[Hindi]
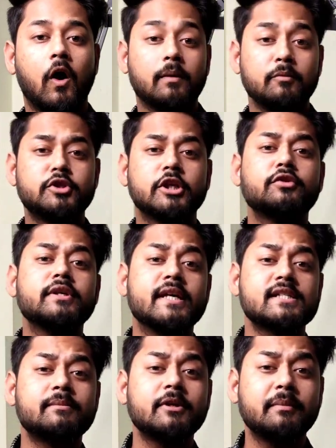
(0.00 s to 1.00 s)
और मुझे तो
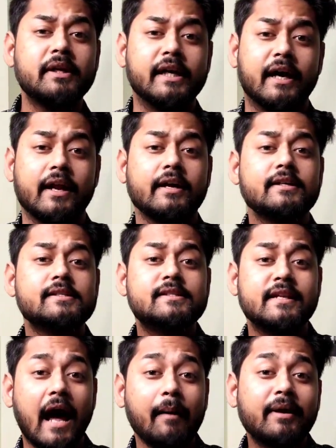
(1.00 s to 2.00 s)
ये समझ में नहीं आ रहा है कि
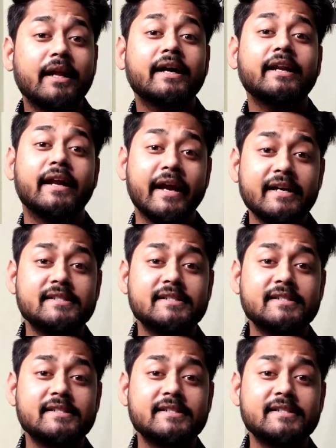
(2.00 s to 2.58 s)
स्नैपड्रैगन